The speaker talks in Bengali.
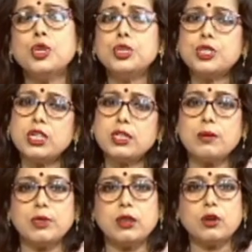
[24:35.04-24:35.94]
সেটা
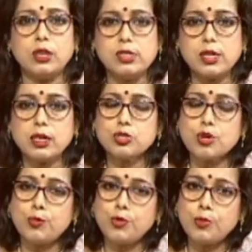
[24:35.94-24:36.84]
আমাদের কলেজ থেকে
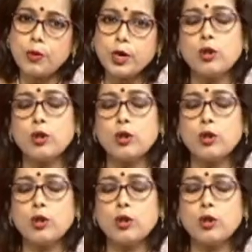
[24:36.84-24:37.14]
সম্পূর্ণভাবে